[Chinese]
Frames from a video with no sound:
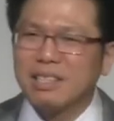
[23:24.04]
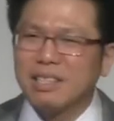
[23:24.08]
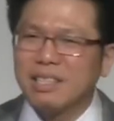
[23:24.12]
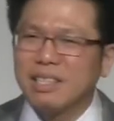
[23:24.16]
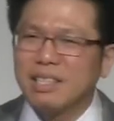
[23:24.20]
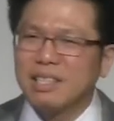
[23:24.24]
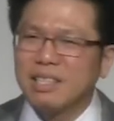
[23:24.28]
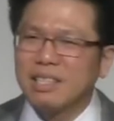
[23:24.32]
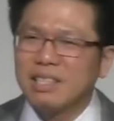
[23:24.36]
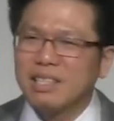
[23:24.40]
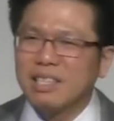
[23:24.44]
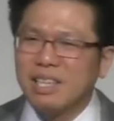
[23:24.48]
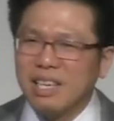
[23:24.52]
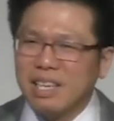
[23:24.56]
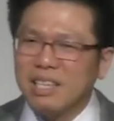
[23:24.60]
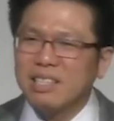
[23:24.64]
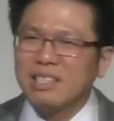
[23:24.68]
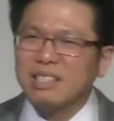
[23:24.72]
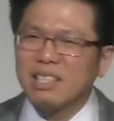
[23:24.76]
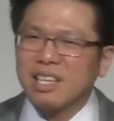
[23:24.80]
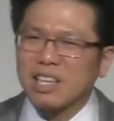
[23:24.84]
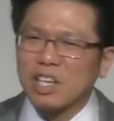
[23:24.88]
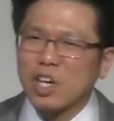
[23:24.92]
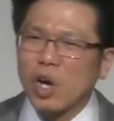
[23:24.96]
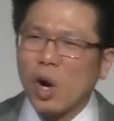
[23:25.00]
他教
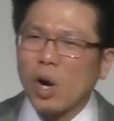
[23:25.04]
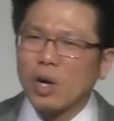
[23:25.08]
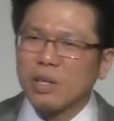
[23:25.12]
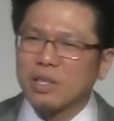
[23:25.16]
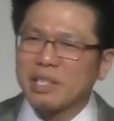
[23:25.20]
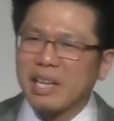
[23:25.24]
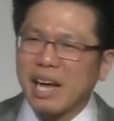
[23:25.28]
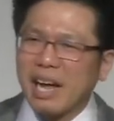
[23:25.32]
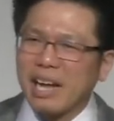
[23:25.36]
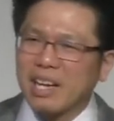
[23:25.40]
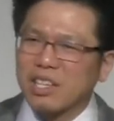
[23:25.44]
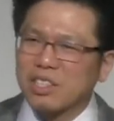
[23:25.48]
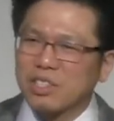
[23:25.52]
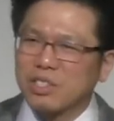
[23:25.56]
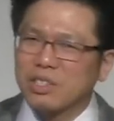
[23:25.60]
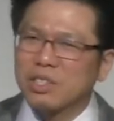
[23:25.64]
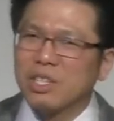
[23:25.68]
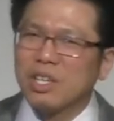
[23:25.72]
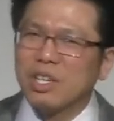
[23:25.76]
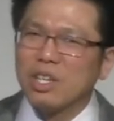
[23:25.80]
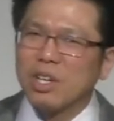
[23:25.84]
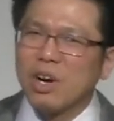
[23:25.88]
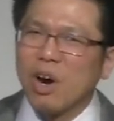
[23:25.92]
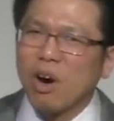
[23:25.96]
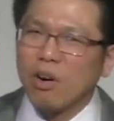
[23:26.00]
导了我们如何的
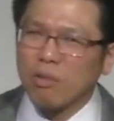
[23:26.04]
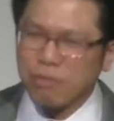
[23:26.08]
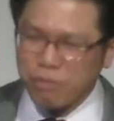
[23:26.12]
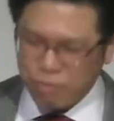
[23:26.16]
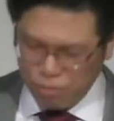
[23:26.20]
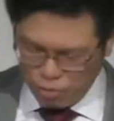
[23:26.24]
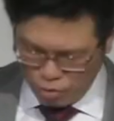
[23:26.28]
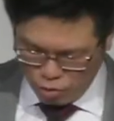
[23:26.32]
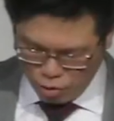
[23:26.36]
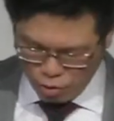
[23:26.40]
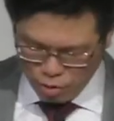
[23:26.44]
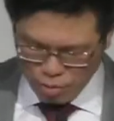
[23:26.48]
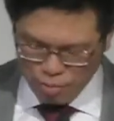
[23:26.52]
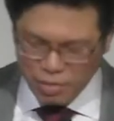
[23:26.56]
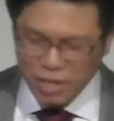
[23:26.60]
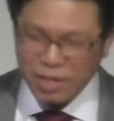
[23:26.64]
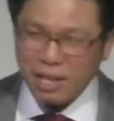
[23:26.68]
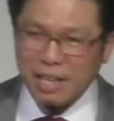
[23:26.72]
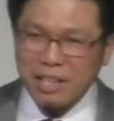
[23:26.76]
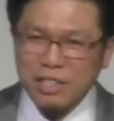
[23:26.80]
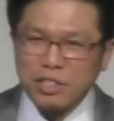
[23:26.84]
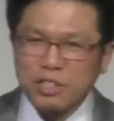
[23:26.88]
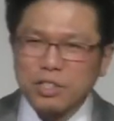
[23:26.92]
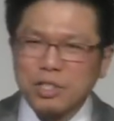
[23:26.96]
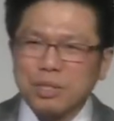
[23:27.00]
来去应用
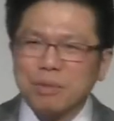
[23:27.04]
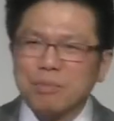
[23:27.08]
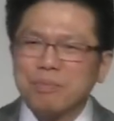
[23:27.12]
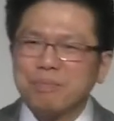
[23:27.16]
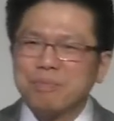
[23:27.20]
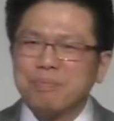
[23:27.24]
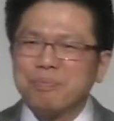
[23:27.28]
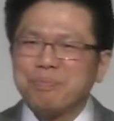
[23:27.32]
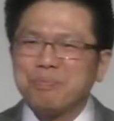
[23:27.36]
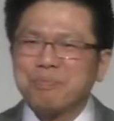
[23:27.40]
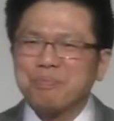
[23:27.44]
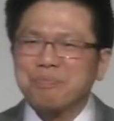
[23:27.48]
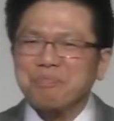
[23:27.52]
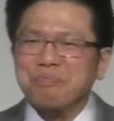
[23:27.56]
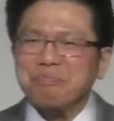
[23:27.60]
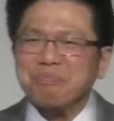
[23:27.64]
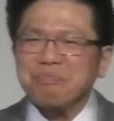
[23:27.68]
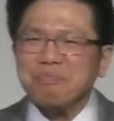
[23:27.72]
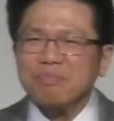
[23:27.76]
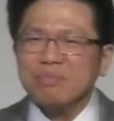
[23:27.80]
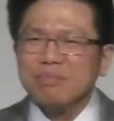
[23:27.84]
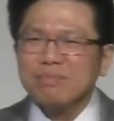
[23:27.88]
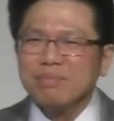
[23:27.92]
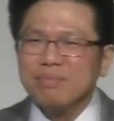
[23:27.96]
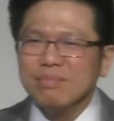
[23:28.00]
信
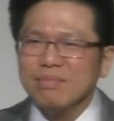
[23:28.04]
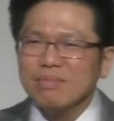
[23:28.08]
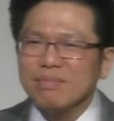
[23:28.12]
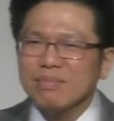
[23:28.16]
心、